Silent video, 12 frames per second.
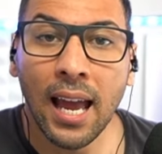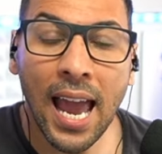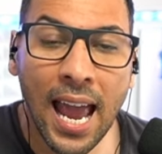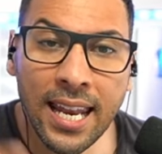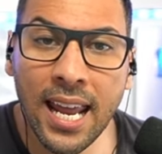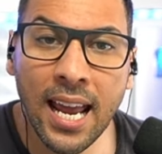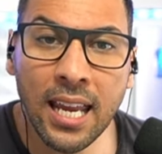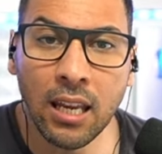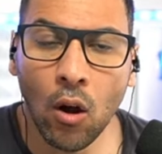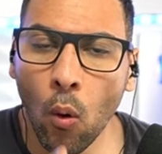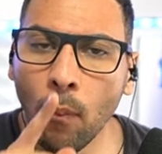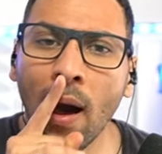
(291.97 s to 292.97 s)
NA,
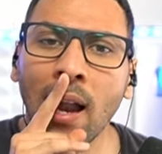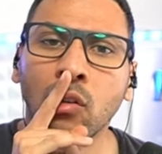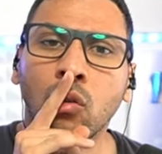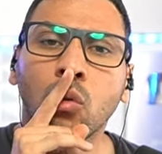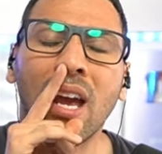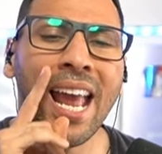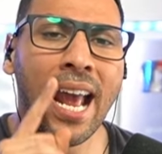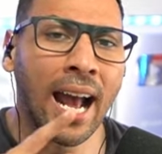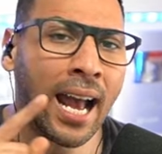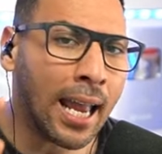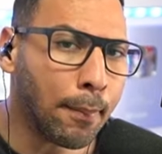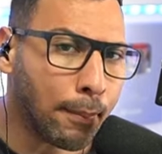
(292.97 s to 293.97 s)
on parle du
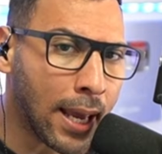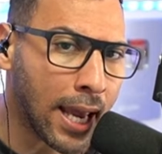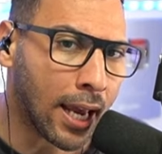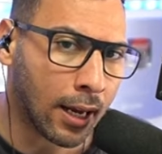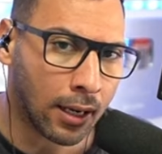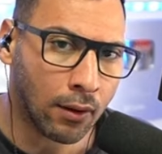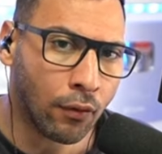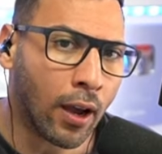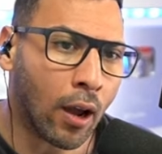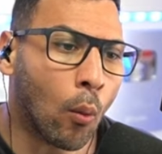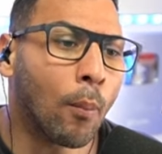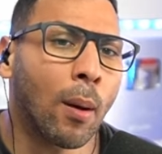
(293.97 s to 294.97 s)
RMR, les
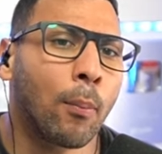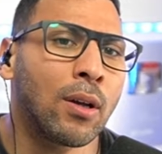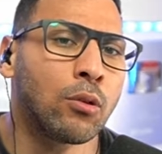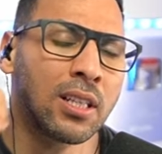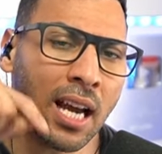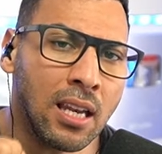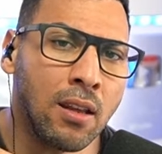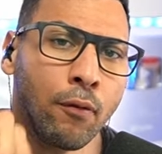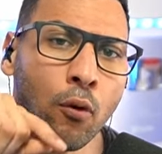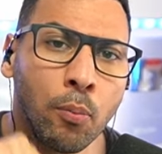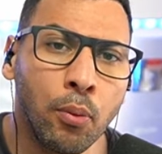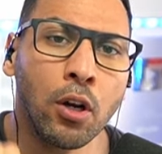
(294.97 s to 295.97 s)
frères. On parle pas de Calif
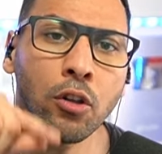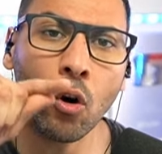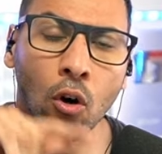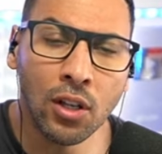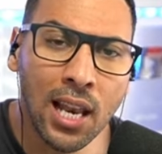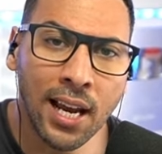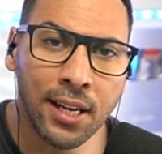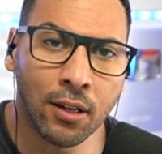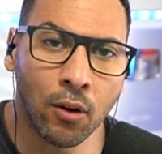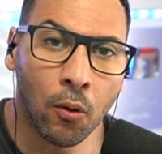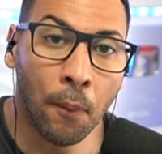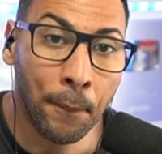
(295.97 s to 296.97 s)
Open Online.
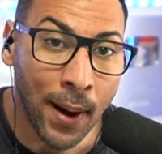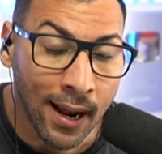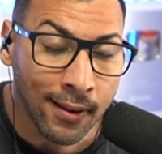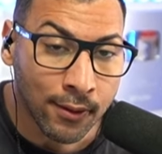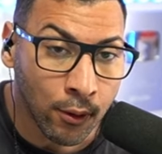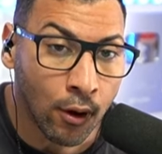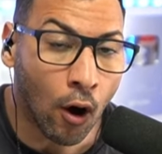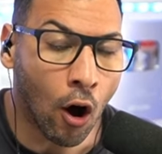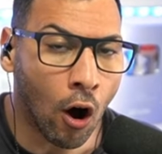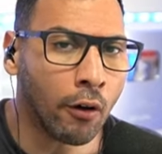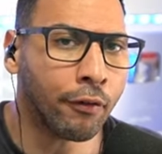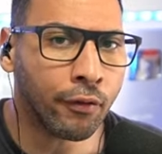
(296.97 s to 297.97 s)
On parle de
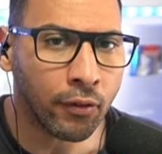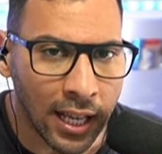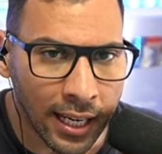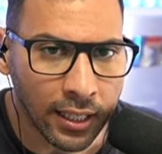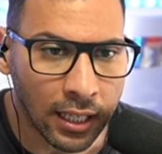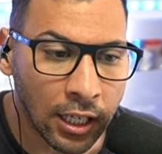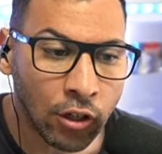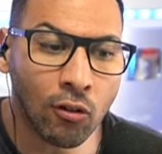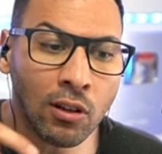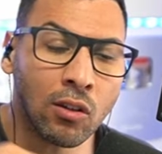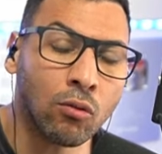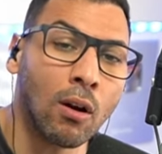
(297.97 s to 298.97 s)
offline. Les gens
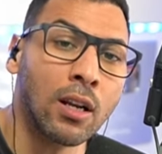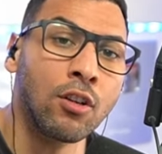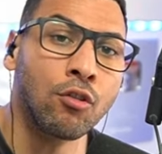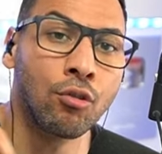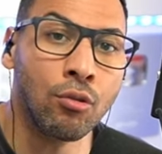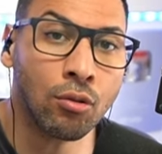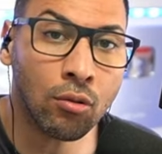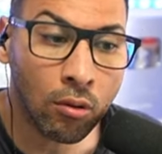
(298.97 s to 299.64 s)
qui sont allés jusqu'au